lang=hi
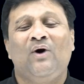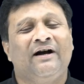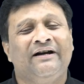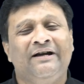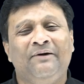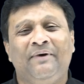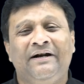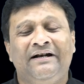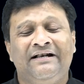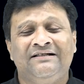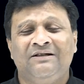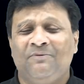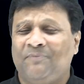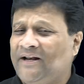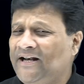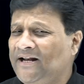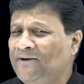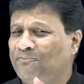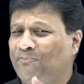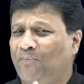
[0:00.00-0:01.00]
को आगे बढ़ने से
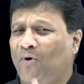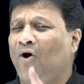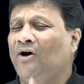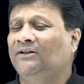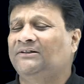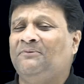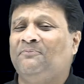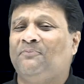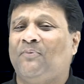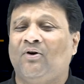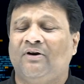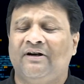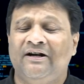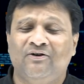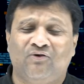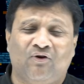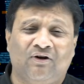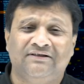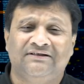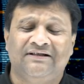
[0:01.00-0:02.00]
पहले बहुत
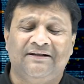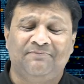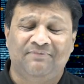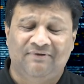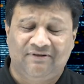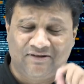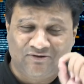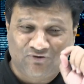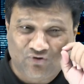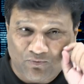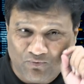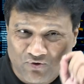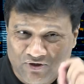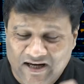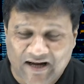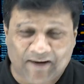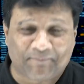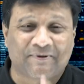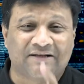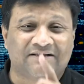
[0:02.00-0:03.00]
इंपॉर्टेंट कॉन्सेप्ट जो
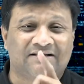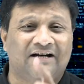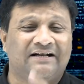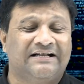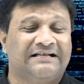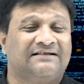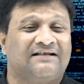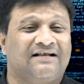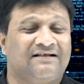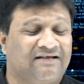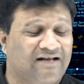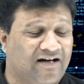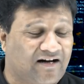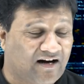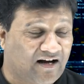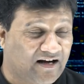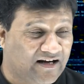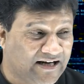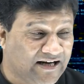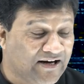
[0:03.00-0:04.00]
मुझे आपके साथ डिस्कस
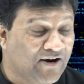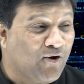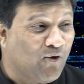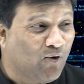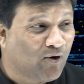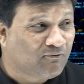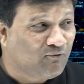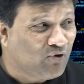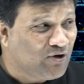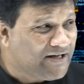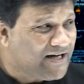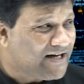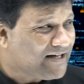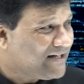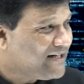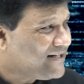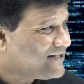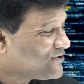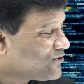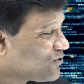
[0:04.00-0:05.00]
करना है और वो ये
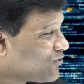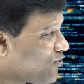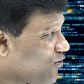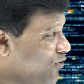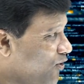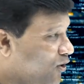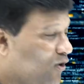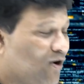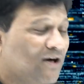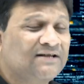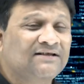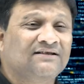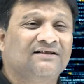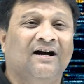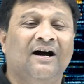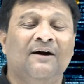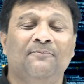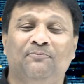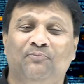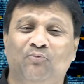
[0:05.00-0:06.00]
कि इस कोर्स
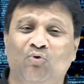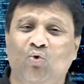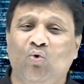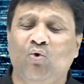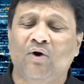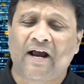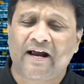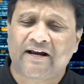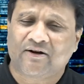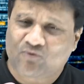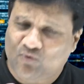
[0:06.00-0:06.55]
का पूरा